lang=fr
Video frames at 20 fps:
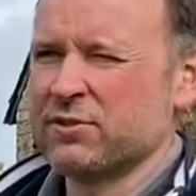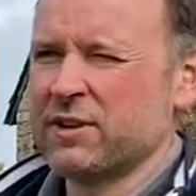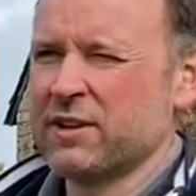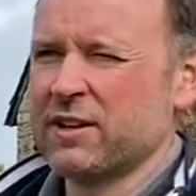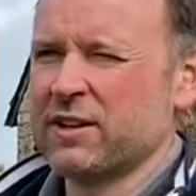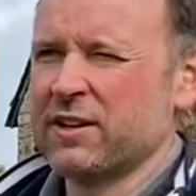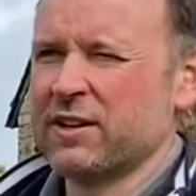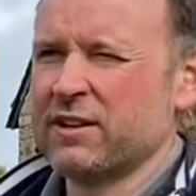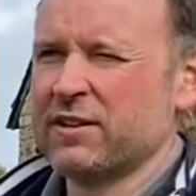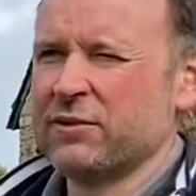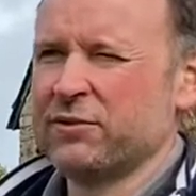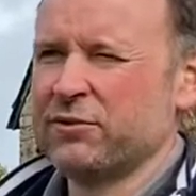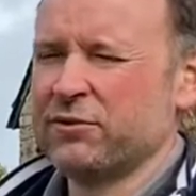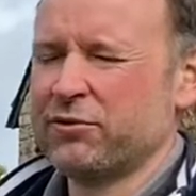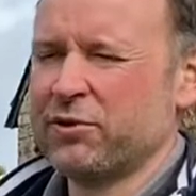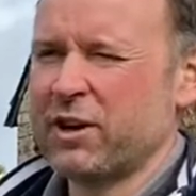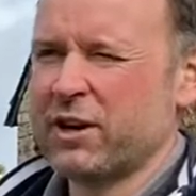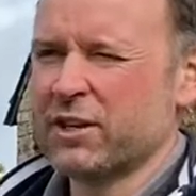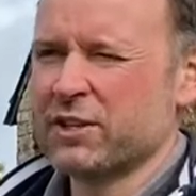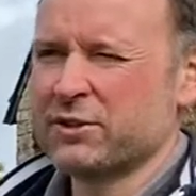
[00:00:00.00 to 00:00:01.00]
à une
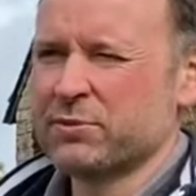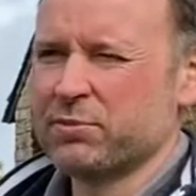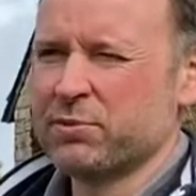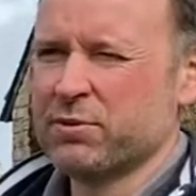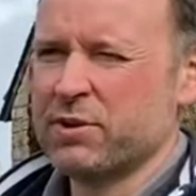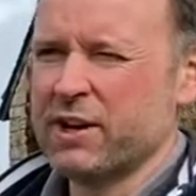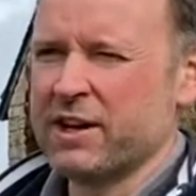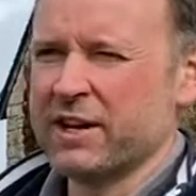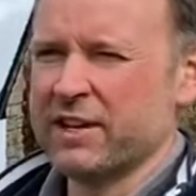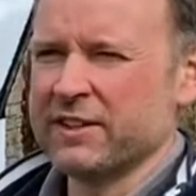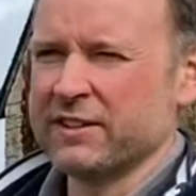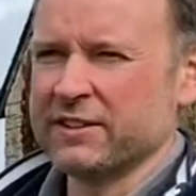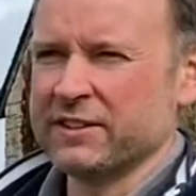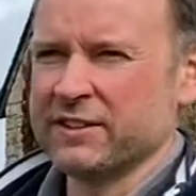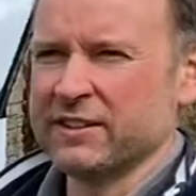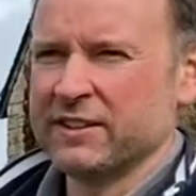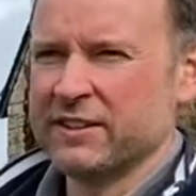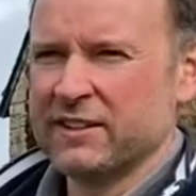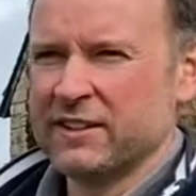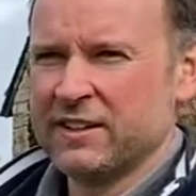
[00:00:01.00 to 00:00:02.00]
foire expo à
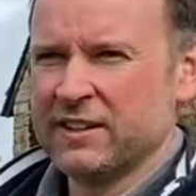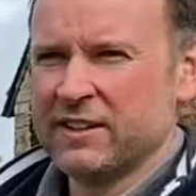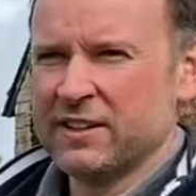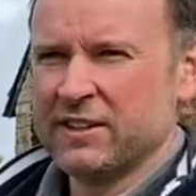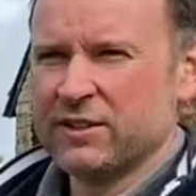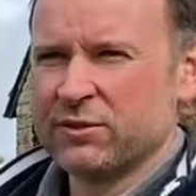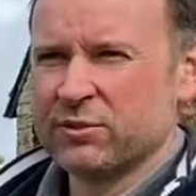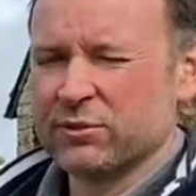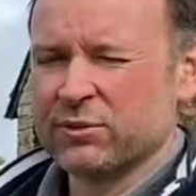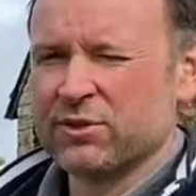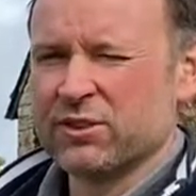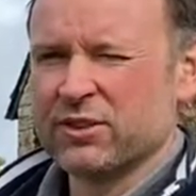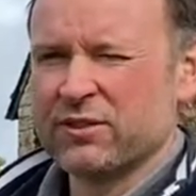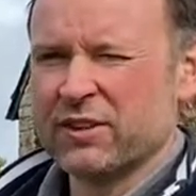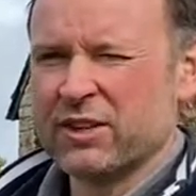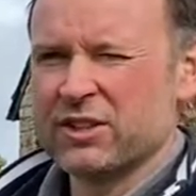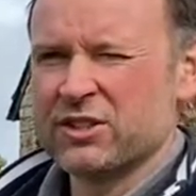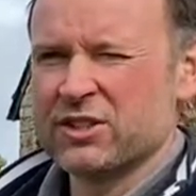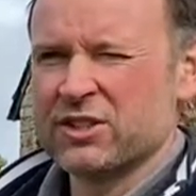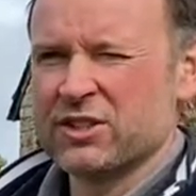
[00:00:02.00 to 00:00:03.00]
Rennes. Donc c'est
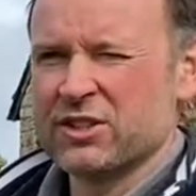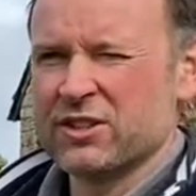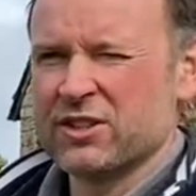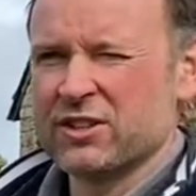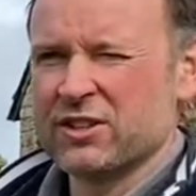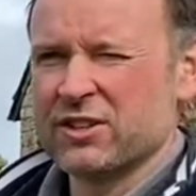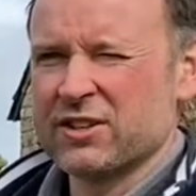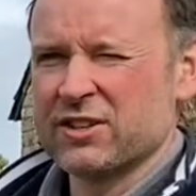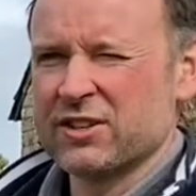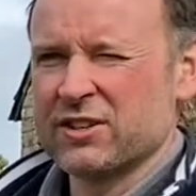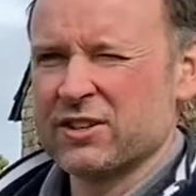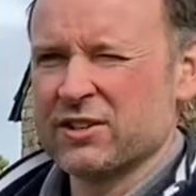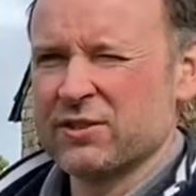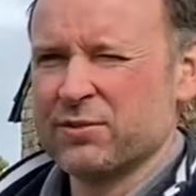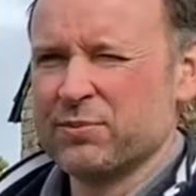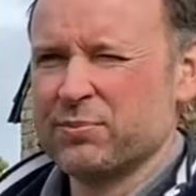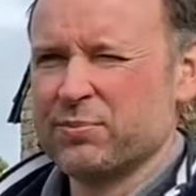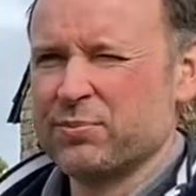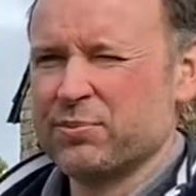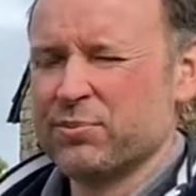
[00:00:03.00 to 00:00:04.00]
vrai que
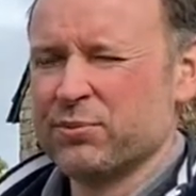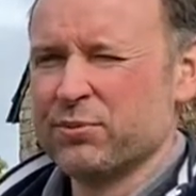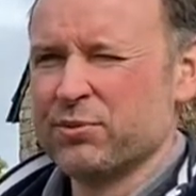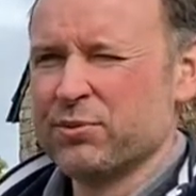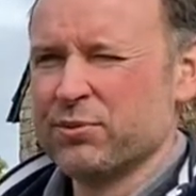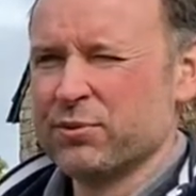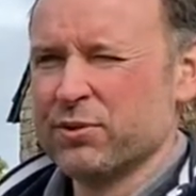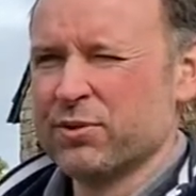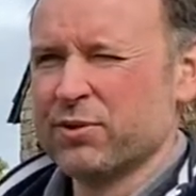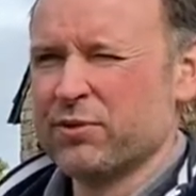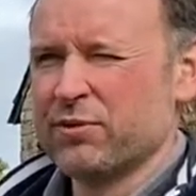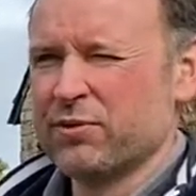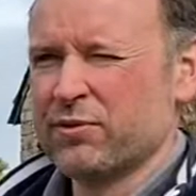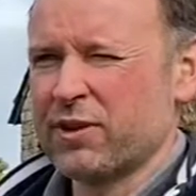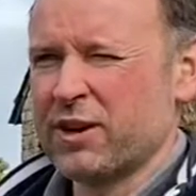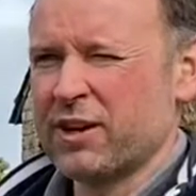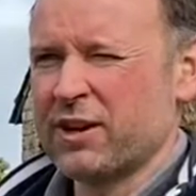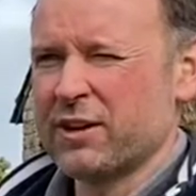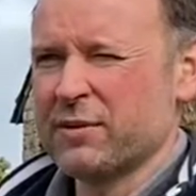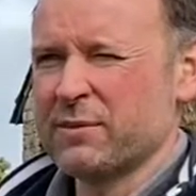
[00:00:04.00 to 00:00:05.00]
j'ai pu euh,
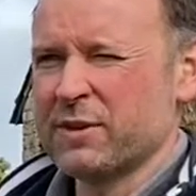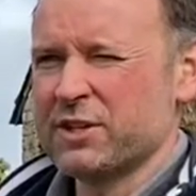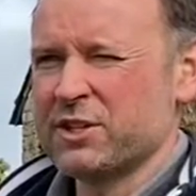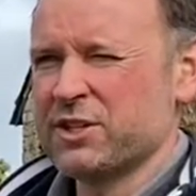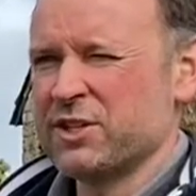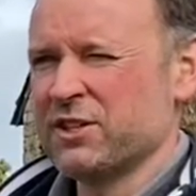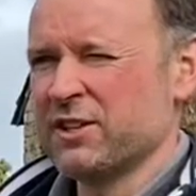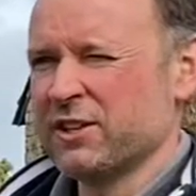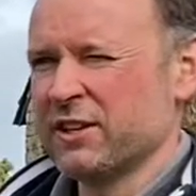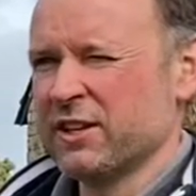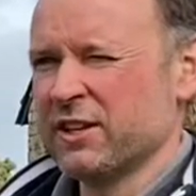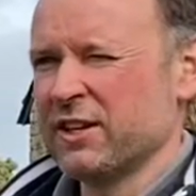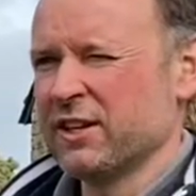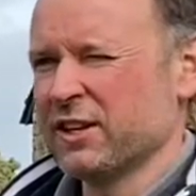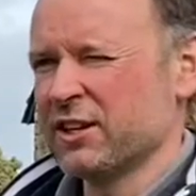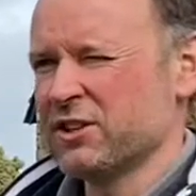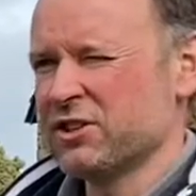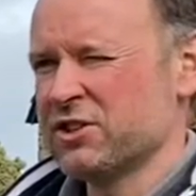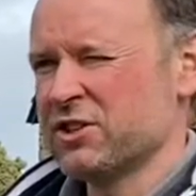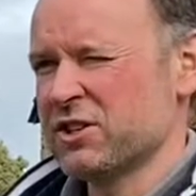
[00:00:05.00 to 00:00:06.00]
voir la machine
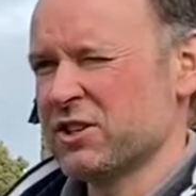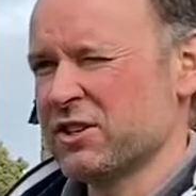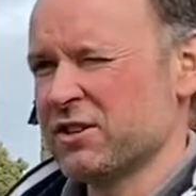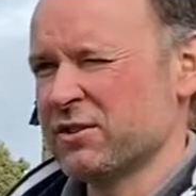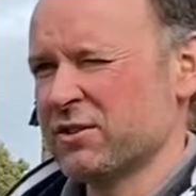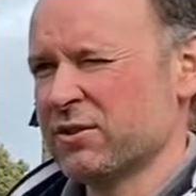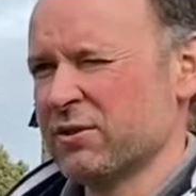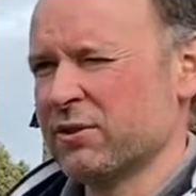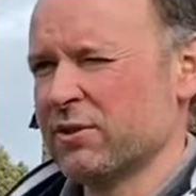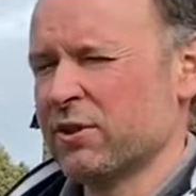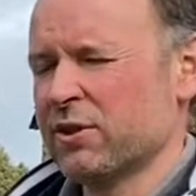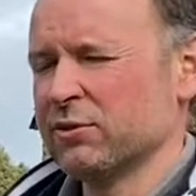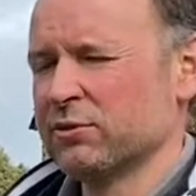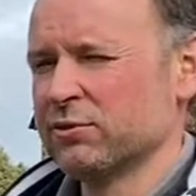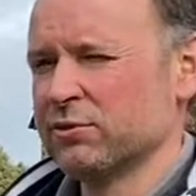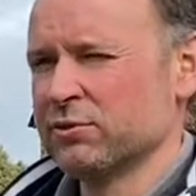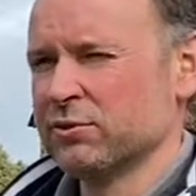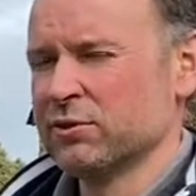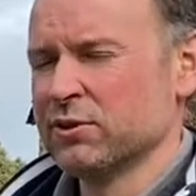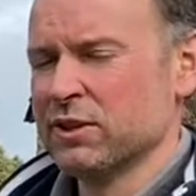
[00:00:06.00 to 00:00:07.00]
érigée lors
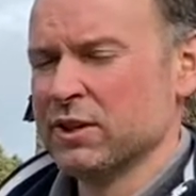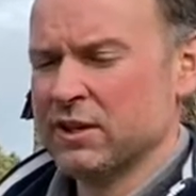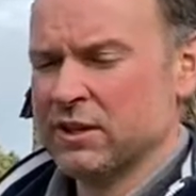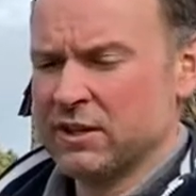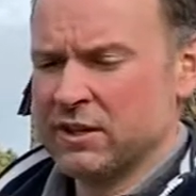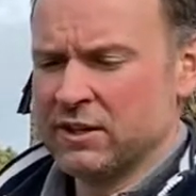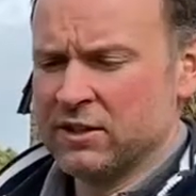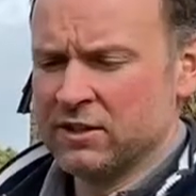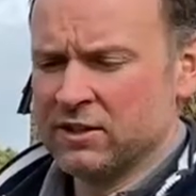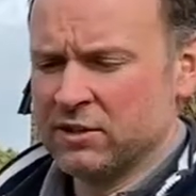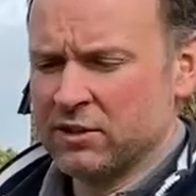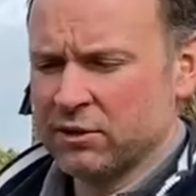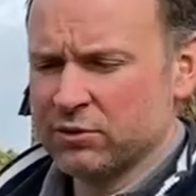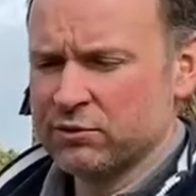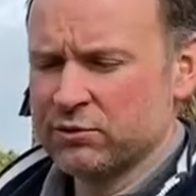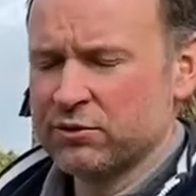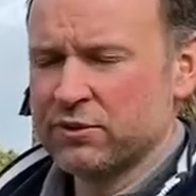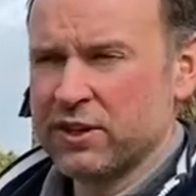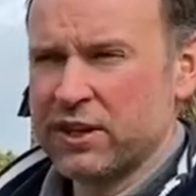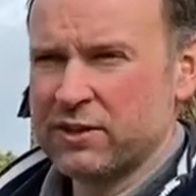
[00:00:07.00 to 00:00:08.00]
du, lors,
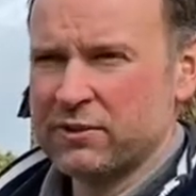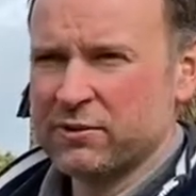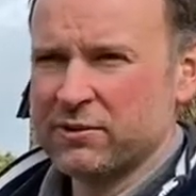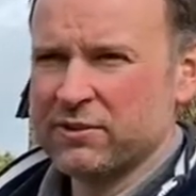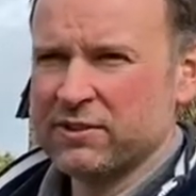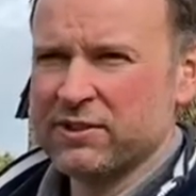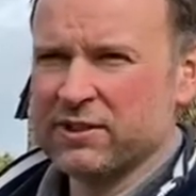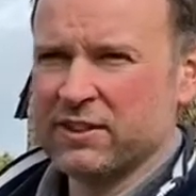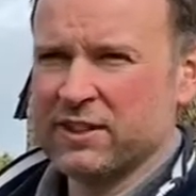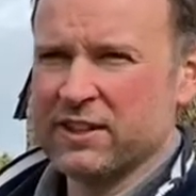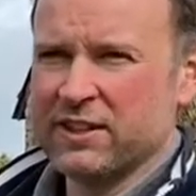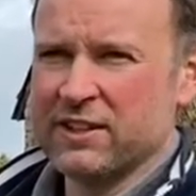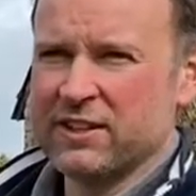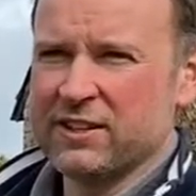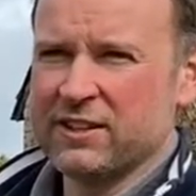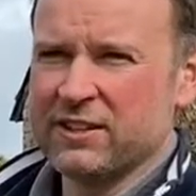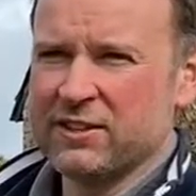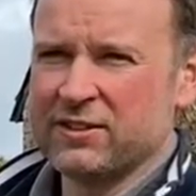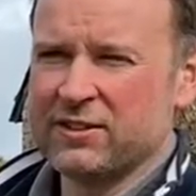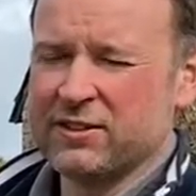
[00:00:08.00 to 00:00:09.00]
du, salon
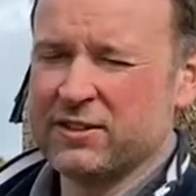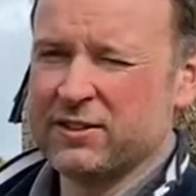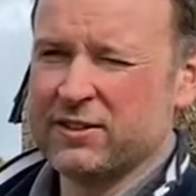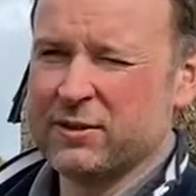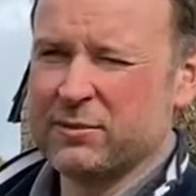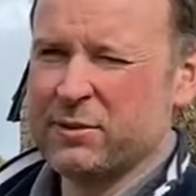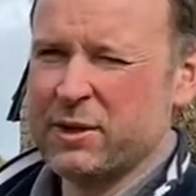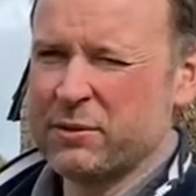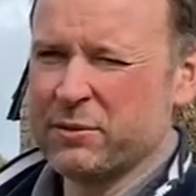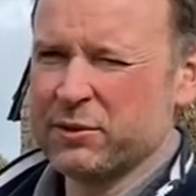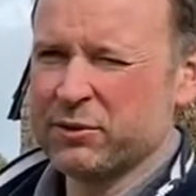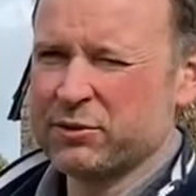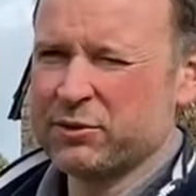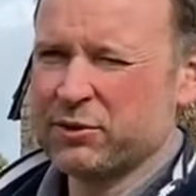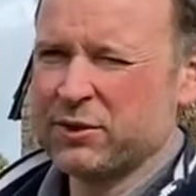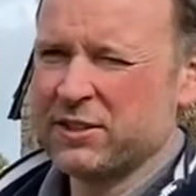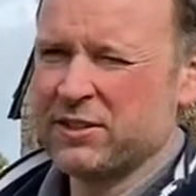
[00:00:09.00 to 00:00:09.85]
et c'était bien mentionné